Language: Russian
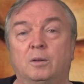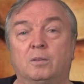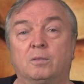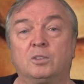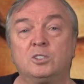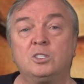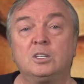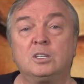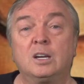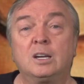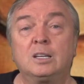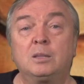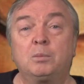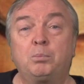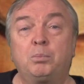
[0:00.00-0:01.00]

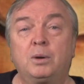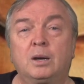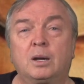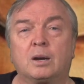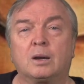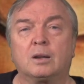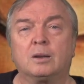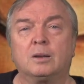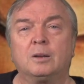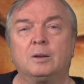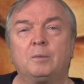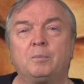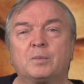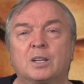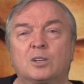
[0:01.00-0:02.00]
Возникает пара,
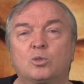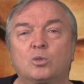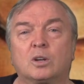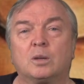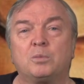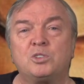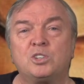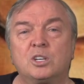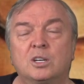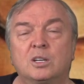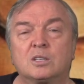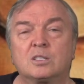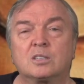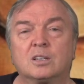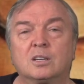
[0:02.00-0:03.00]
которая
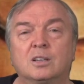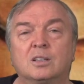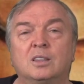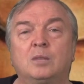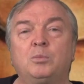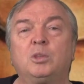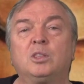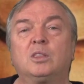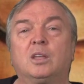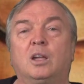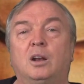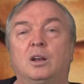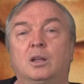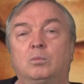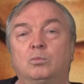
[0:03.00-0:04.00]
общается на
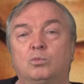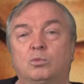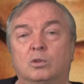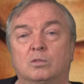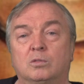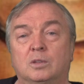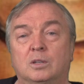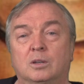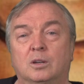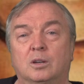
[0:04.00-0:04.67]
ментальном уровне.